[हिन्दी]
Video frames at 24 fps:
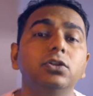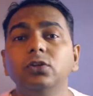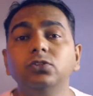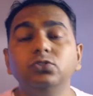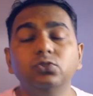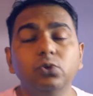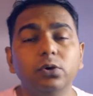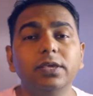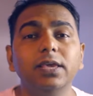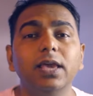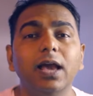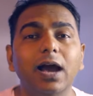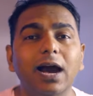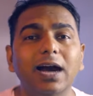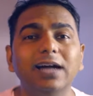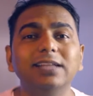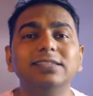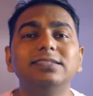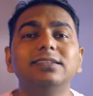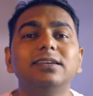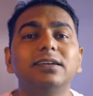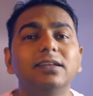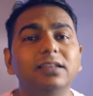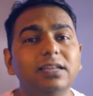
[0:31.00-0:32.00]
जो कि
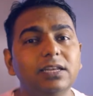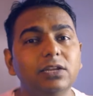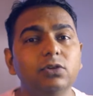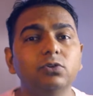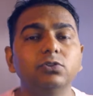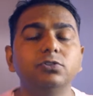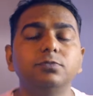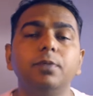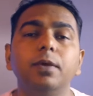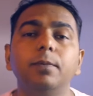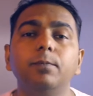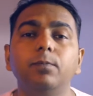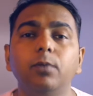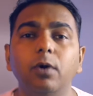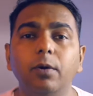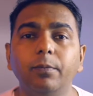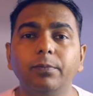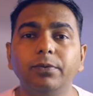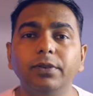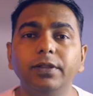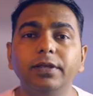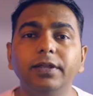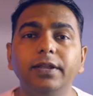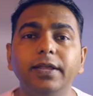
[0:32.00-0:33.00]
आजकल न्यूज़ में
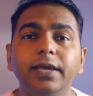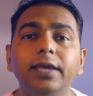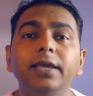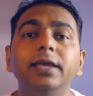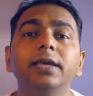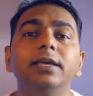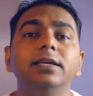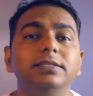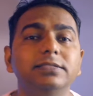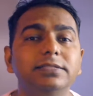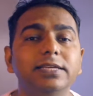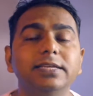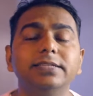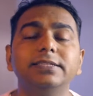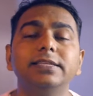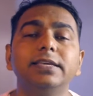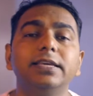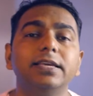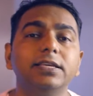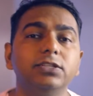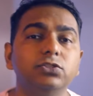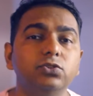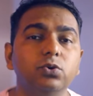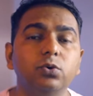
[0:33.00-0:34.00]
पॉपुलर है जैसे
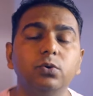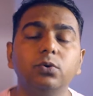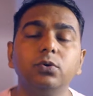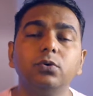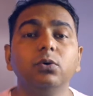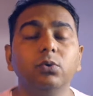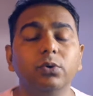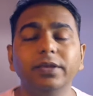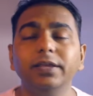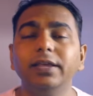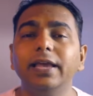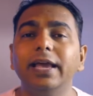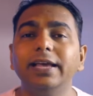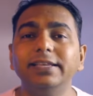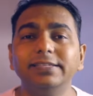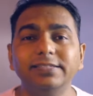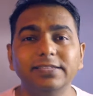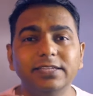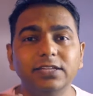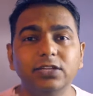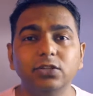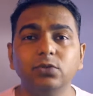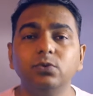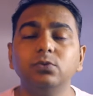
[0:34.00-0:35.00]
कि जो कोई
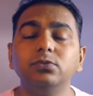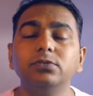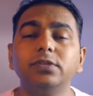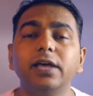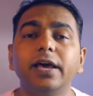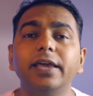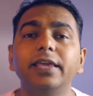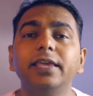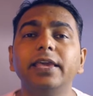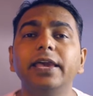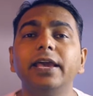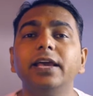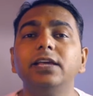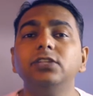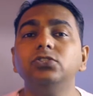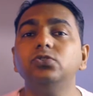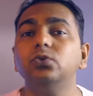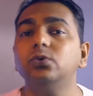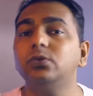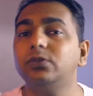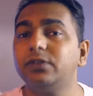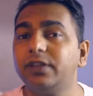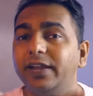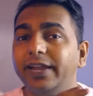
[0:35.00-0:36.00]
ऐसी न्यूज़ आई है
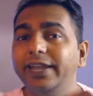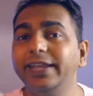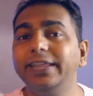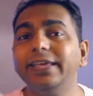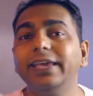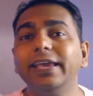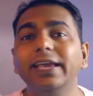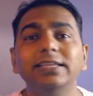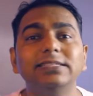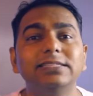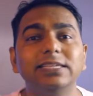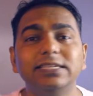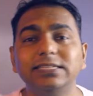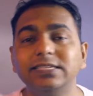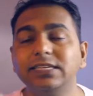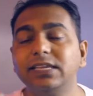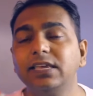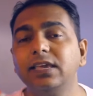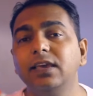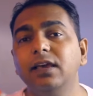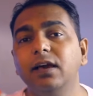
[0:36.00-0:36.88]
जो ट्रेंडिंग है जैसे कि